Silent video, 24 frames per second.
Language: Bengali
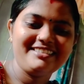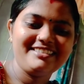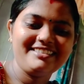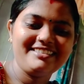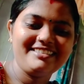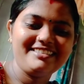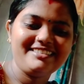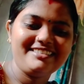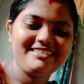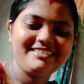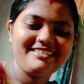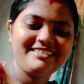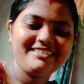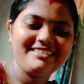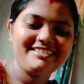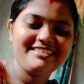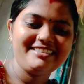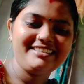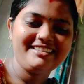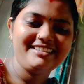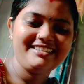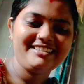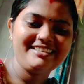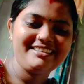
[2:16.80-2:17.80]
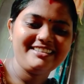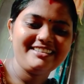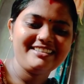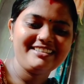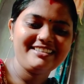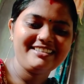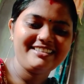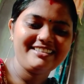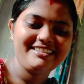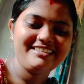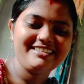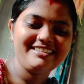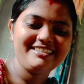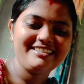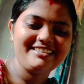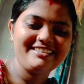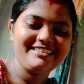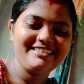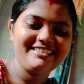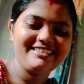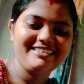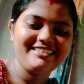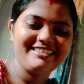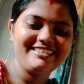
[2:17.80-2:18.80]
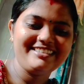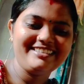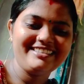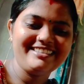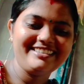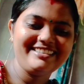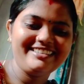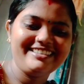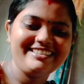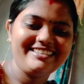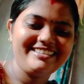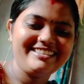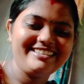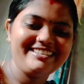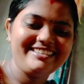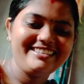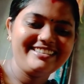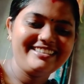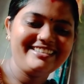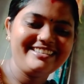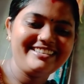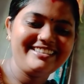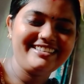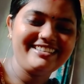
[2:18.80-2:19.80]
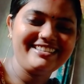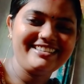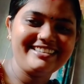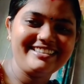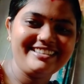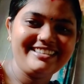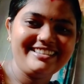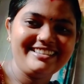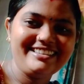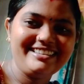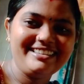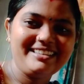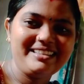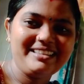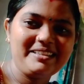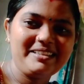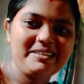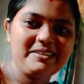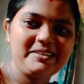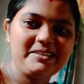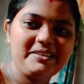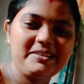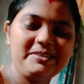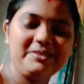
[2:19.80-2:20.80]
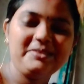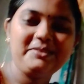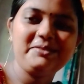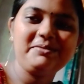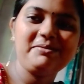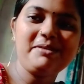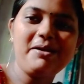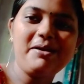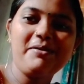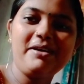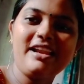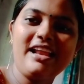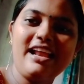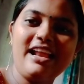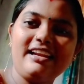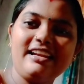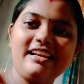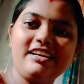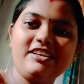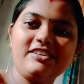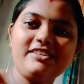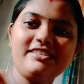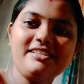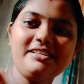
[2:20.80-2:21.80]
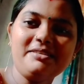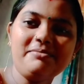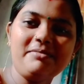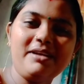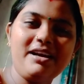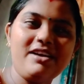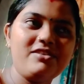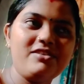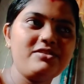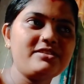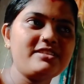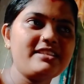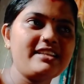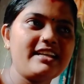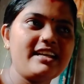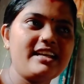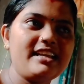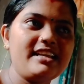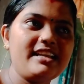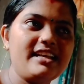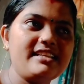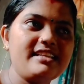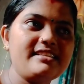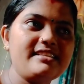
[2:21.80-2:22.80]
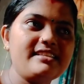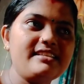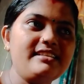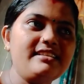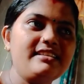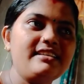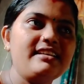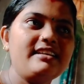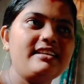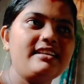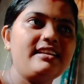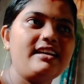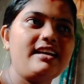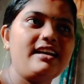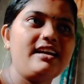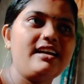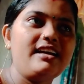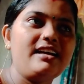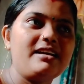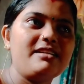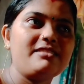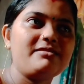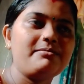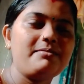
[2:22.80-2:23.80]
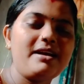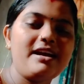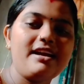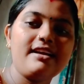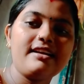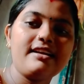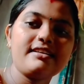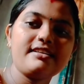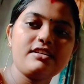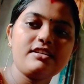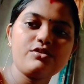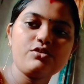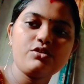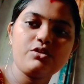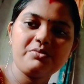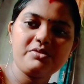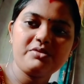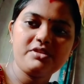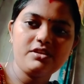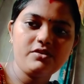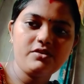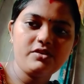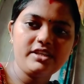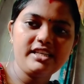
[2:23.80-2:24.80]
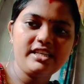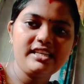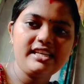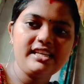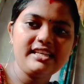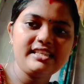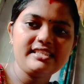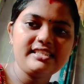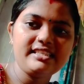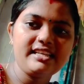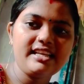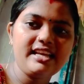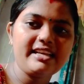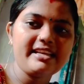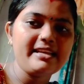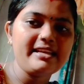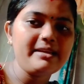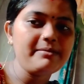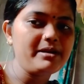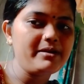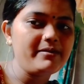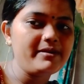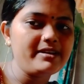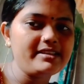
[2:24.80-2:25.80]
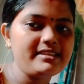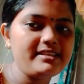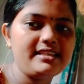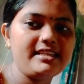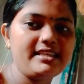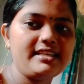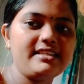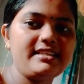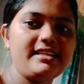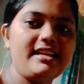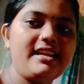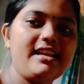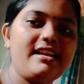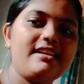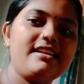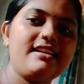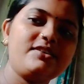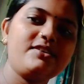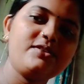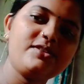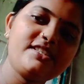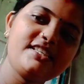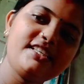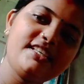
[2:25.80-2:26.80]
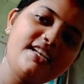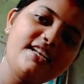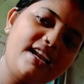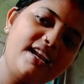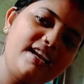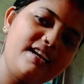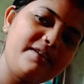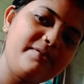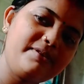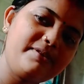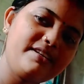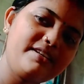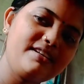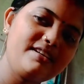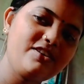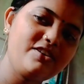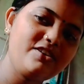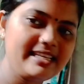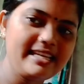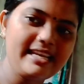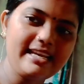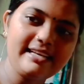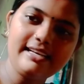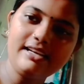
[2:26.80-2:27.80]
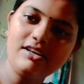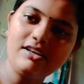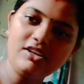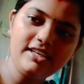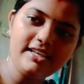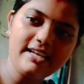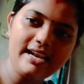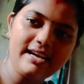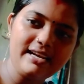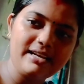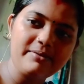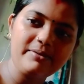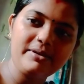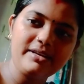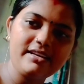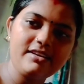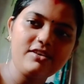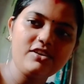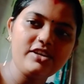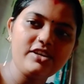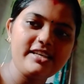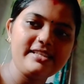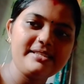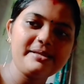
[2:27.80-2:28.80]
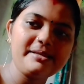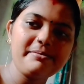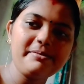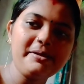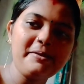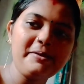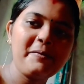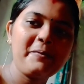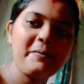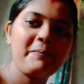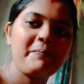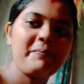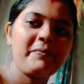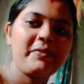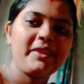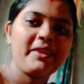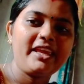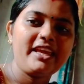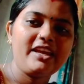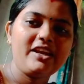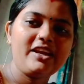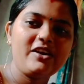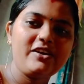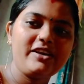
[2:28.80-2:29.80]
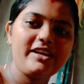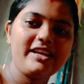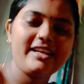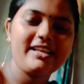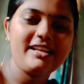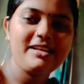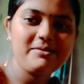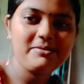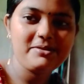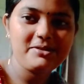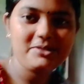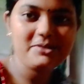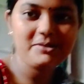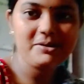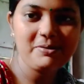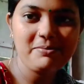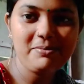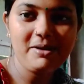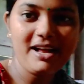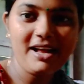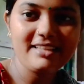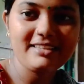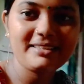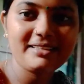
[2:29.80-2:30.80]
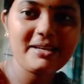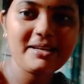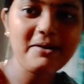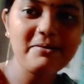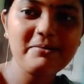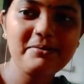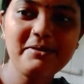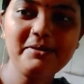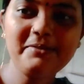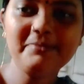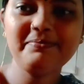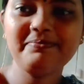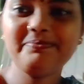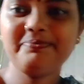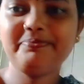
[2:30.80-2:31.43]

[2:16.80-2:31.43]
ঠিক আছে খাওয়া দাওয়া বন্ধ আর কি তো বাবা রান্না করছেন মাও সেখানে আছেন আর মা একটা সবজি করে নিয়েছেন আগে আর বাবা চিকেনটা রান্না করছেন রান্না বান্না চিকেনটা হলে রান্না বান্না হয়ে যাবে হয়ে গেল আমাকে